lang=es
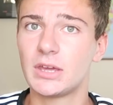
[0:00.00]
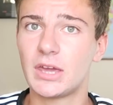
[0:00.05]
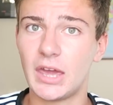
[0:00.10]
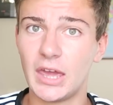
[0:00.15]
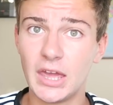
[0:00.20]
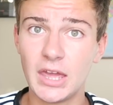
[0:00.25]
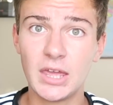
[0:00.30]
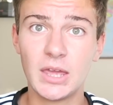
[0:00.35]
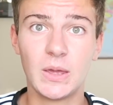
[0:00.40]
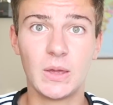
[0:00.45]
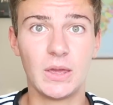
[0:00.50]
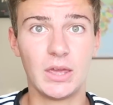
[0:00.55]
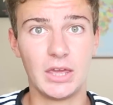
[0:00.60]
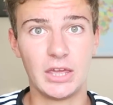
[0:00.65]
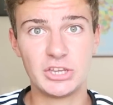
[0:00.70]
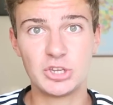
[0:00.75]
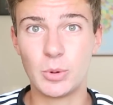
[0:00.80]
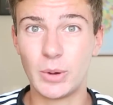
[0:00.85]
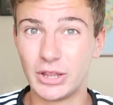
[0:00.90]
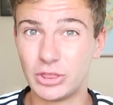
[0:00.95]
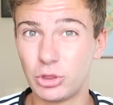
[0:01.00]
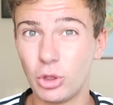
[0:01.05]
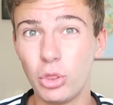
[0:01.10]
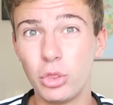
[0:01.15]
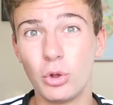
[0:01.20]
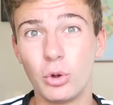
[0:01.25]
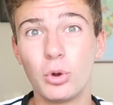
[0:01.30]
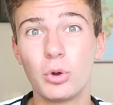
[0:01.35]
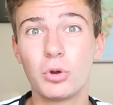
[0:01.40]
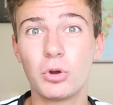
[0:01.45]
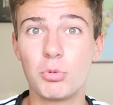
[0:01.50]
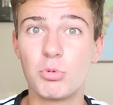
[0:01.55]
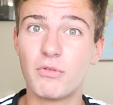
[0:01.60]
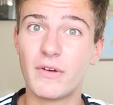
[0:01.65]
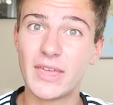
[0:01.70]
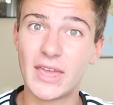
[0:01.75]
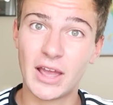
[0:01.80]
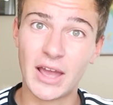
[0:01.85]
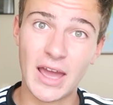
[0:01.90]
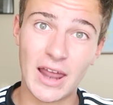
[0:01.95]
que eh, sobre todo como
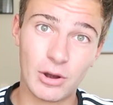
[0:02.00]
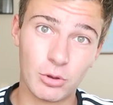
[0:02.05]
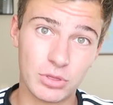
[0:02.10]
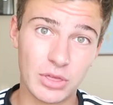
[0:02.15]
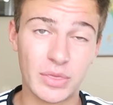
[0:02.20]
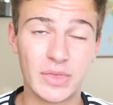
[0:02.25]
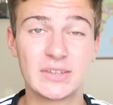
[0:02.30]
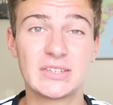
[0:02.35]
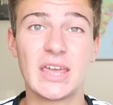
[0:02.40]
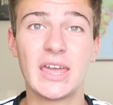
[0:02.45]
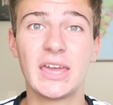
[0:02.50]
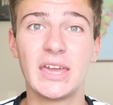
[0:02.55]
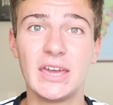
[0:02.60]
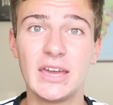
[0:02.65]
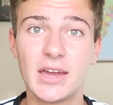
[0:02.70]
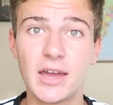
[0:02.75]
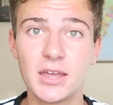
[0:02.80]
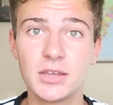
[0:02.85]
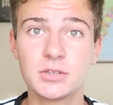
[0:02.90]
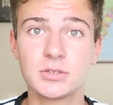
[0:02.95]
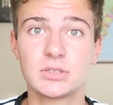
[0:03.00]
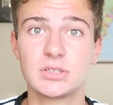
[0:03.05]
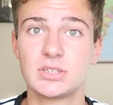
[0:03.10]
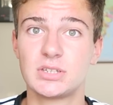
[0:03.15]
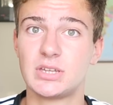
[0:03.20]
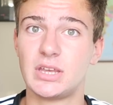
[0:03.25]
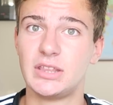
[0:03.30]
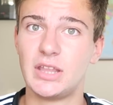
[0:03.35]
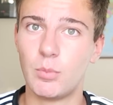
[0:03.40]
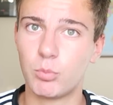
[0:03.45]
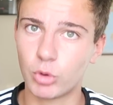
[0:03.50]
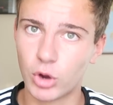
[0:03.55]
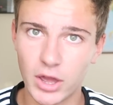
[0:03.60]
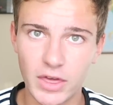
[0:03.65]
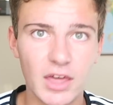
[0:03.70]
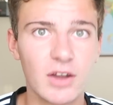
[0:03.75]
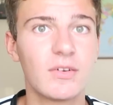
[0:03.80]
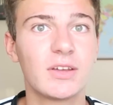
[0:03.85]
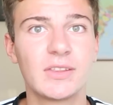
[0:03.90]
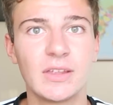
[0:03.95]
vayas a los 16 gigas se te puede
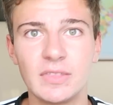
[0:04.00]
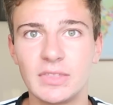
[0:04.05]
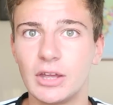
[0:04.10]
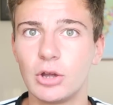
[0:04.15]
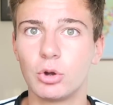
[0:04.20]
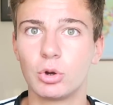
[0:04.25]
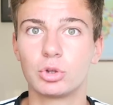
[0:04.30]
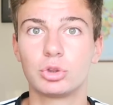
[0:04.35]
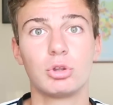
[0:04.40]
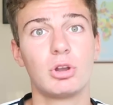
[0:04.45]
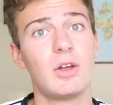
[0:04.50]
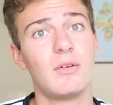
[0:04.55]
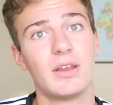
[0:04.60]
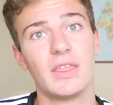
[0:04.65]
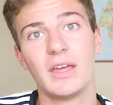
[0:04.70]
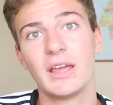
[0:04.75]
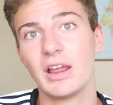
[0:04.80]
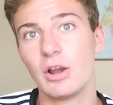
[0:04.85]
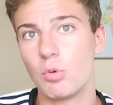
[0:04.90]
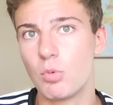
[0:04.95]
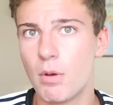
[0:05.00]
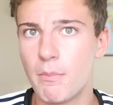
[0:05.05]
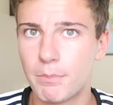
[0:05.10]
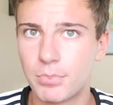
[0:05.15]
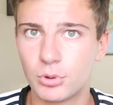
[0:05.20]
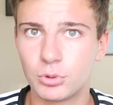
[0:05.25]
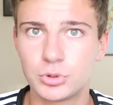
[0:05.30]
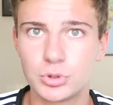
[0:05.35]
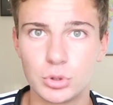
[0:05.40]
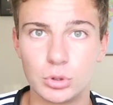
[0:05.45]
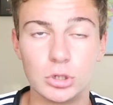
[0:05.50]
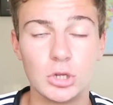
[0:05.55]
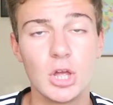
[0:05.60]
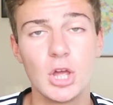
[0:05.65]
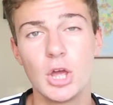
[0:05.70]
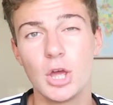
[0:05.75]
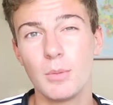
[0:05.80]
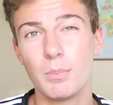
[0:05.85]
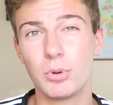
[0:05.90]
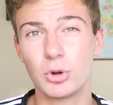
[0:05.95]
quedar bastante corto. La verdad es que el OnePlus 2
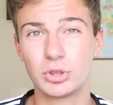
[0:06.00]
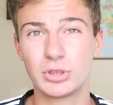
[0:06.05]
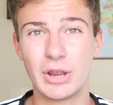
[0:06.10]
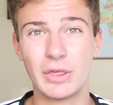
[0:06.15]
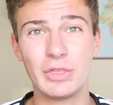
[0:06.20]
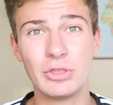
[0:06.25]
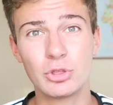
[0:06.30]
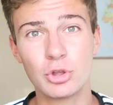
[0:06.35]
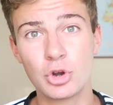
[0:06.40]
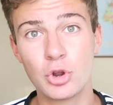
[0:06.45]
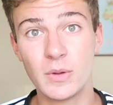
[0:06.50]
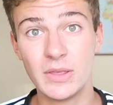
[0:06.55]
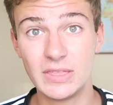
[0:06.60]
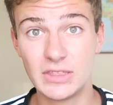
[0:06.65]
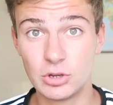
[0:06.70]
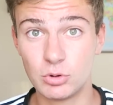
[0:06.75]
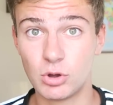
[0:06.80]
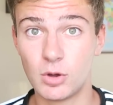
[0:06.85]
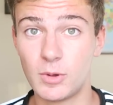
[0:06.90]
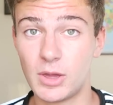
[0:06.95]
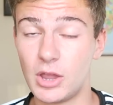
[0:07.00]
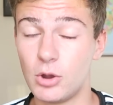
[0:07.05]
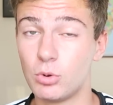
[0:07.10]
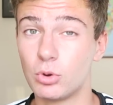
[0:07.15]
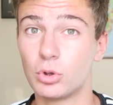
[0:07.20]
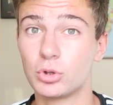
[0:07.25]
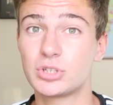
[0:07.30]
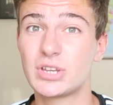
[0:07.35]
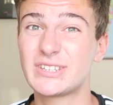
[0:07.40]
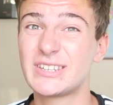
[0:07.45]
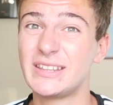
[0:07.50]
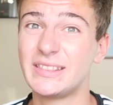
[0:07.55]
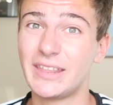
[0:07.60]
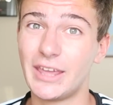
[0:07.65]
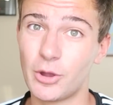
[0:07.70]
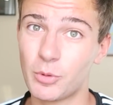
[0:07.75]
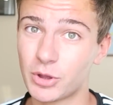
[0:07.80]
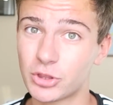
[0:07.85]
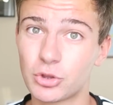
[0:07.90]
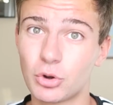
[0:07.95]
por 399 euros,
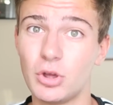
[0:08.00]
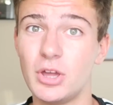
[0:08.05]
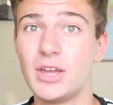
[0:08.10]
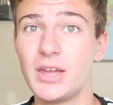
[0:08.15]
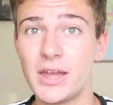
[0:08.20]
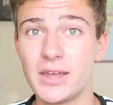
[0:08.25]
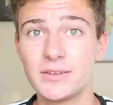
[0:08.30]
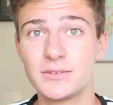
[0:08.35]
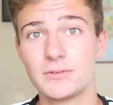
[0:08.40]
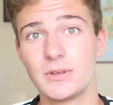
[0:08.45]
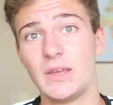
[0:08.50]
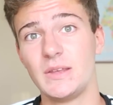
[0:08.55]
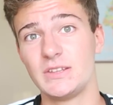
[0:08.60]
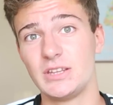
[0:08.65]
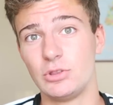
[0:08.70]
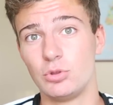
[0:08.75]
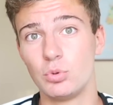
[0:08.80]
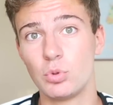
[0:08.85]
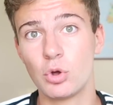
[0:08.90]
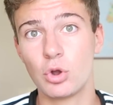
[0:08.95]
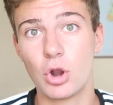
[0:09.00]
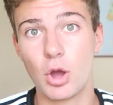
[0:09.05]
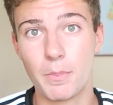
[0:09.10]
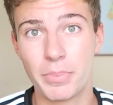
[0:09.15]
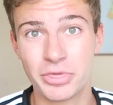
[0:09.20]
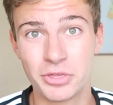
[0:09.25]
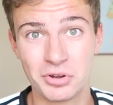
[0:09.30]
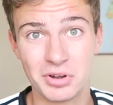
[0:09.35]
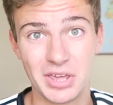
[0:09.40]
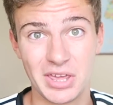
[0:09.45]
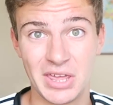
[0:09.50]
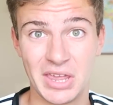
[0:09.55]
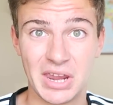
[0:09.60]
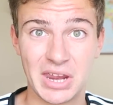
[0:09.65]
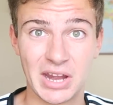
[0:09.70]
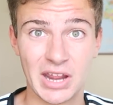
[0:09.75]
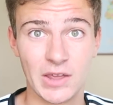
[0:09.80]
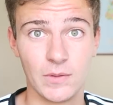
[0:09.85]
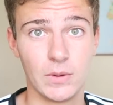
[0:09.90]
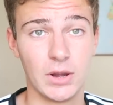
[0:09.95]
64 gigas, es sin duda una opción
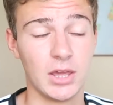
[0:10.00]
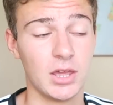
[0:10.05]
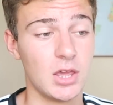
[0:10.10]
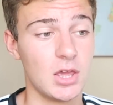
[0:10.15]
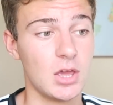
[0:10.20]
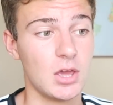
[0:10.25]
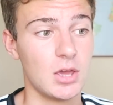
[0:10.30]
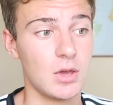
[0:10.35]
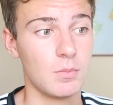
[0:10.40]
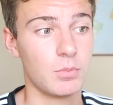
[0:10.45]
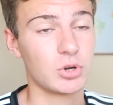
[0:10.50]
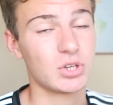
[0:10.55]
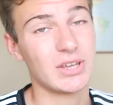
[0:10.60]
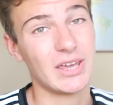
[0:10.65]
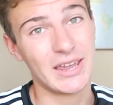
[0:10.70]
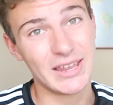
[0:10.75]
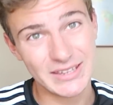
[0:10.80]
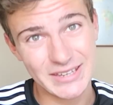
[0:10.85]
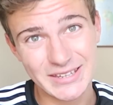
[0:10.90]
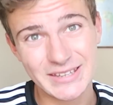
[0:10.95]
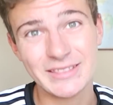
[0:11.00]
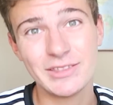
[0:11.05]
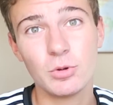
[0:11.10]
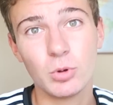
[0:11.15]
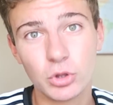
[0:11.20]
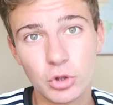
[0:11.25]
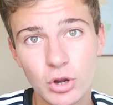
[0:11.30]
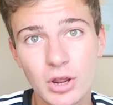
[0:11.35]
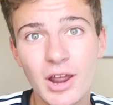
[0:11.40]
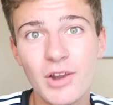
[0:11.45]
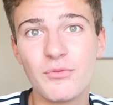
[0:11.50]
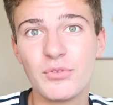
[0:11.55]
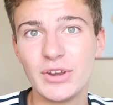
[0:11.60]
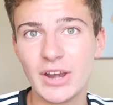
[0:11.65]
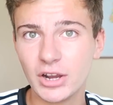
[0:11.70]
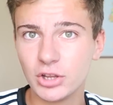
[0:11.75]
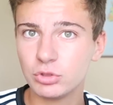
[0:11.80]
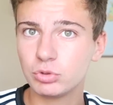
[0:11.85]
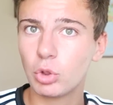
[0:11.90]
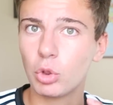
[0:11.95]
increíble. pues es que 64 gigas al
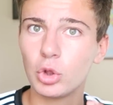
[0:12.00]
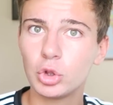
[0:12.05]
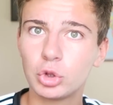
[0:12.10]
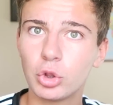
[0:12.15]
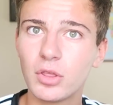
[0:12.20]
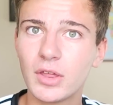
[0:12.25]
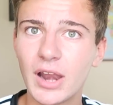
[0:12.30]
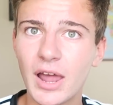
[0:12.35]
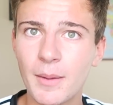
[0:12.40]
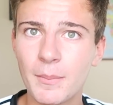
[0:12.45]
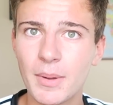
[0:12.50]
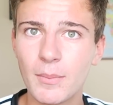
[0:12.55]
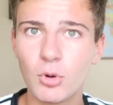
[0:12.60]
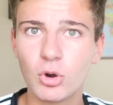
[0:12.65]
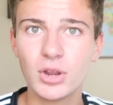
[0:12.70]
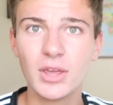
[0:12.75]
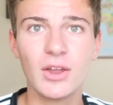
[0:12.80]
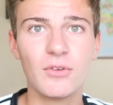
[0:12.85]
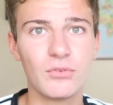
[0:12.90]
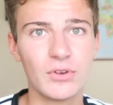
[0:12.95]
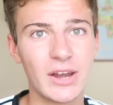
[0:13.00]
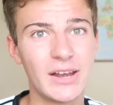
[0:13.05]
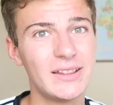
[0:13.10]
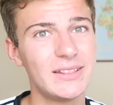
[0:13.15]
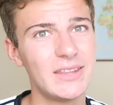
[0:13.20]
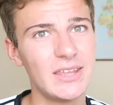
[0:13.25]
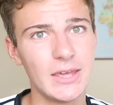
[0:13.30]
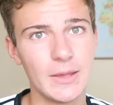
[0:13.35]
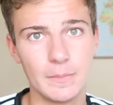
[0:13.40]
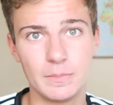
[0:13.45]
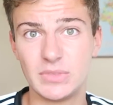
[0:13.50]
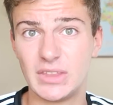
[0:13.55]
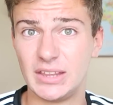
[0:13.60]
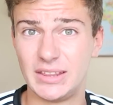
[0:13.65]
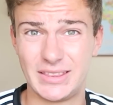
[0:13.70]
final, todo esto de la memoria al final te,